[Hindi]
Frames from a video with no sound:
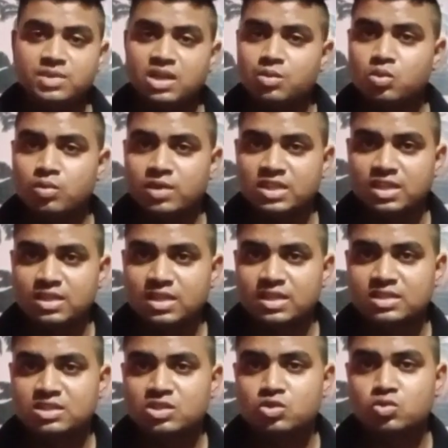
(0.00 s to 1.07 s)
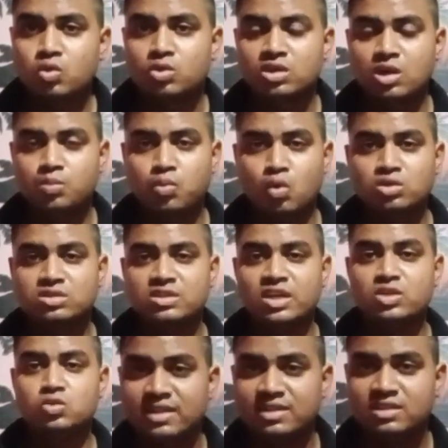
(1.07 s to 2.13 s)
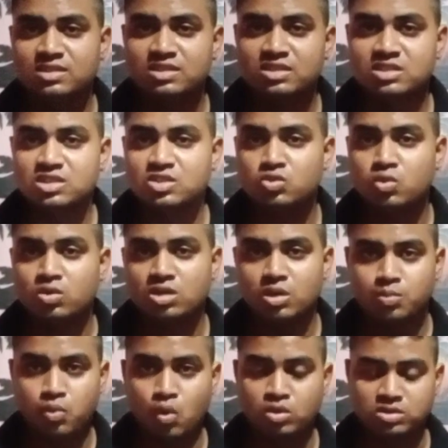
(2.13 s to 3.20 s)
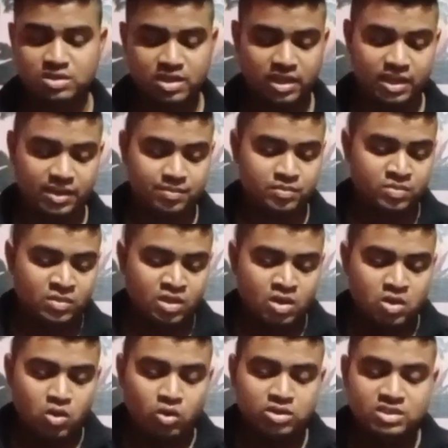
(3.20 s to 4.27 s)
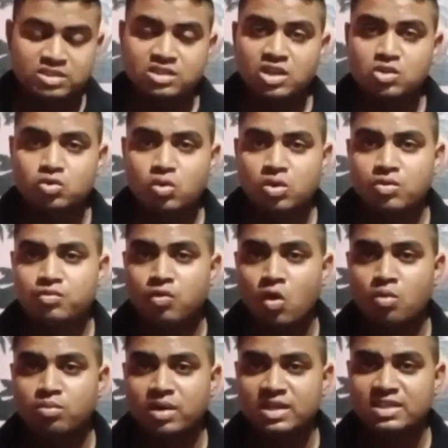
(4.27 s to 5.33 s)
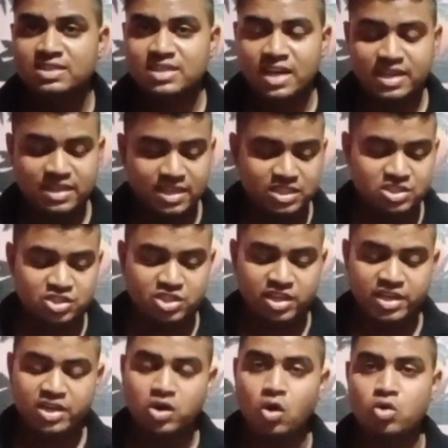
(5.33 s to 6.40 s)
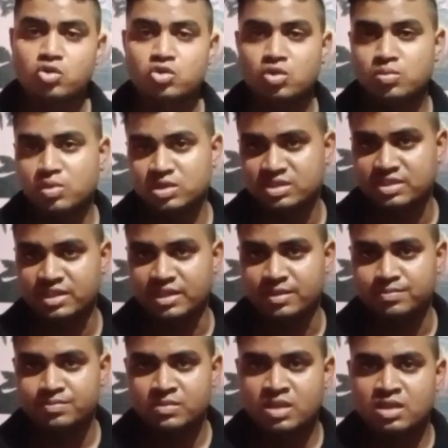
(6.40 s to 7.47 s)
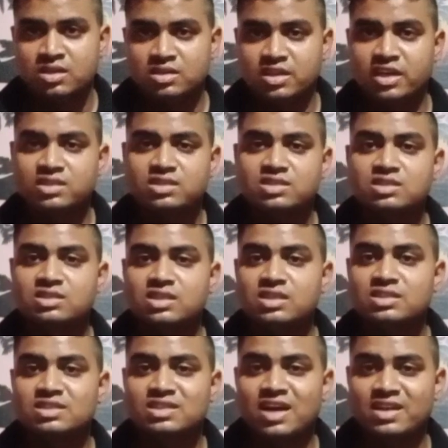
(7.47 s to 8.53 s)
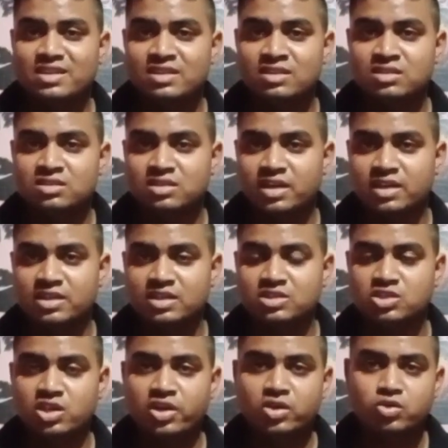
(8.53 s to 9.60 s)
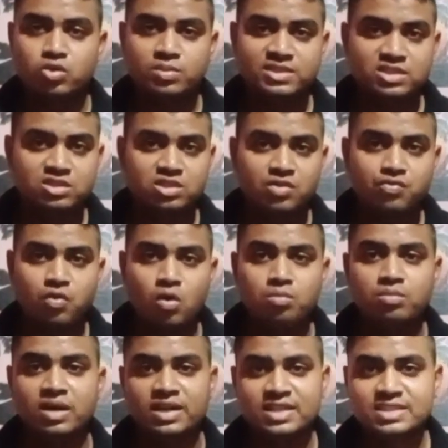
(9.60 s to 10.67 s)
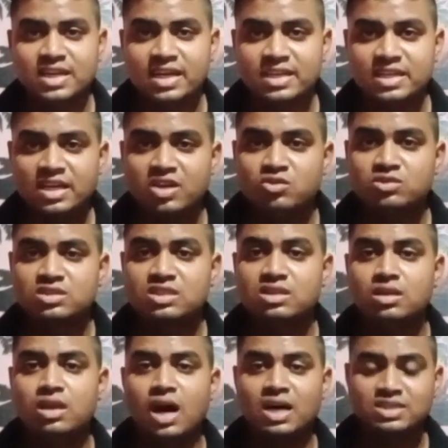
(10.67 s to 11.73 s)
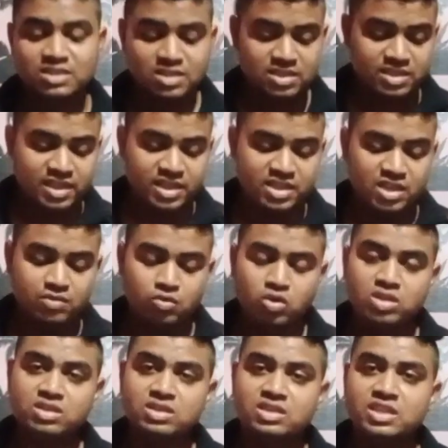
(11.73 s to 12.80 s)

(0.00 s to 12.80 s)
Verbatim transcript: मैंने आपको बता दी कि इसकी टोटल पोस्ट है तैंतीस इसकी टोटल पोस्ट हैं और इसके फॉर्म भरे जाएंगे छः अक्टूबर से ये इसकी स्टार्टिंग डेट है छः अक्टूबर से इसके फॉर्म भरे जाएंगे और इसकी लास्ट डेट है वो है